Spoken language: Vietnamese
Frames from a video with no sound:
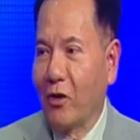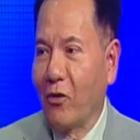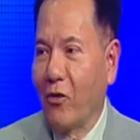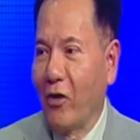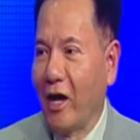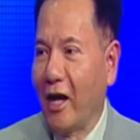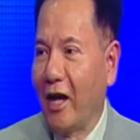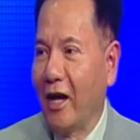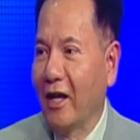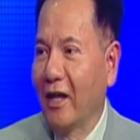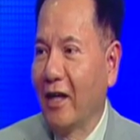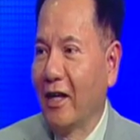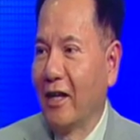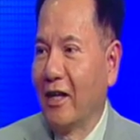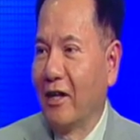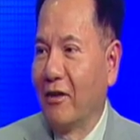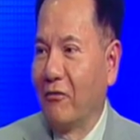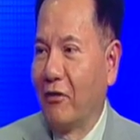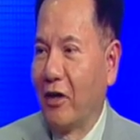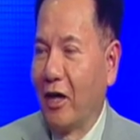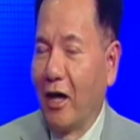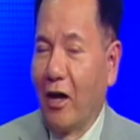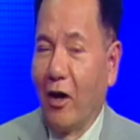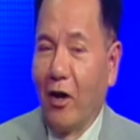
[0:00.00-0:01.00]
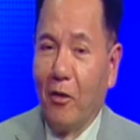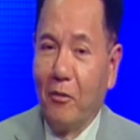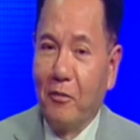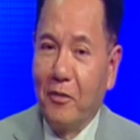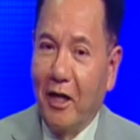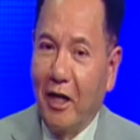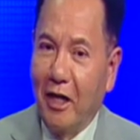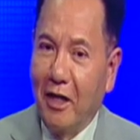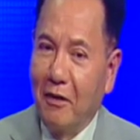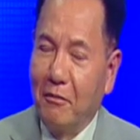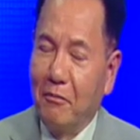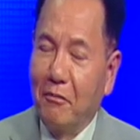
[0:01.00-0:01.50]
khoa và hôm
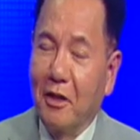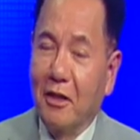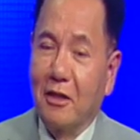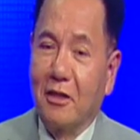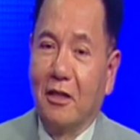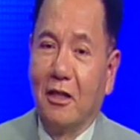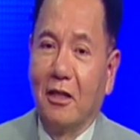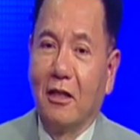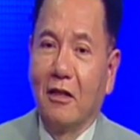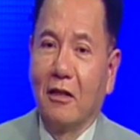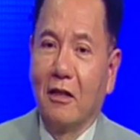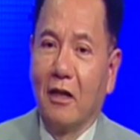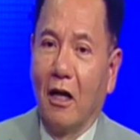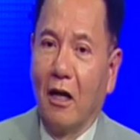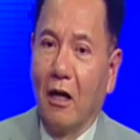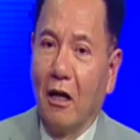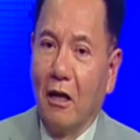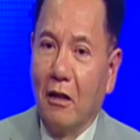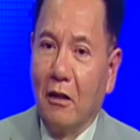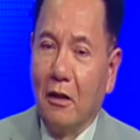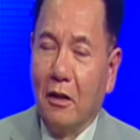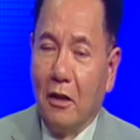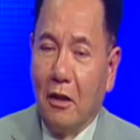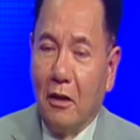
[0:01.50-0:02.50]
nay bác sĩ à,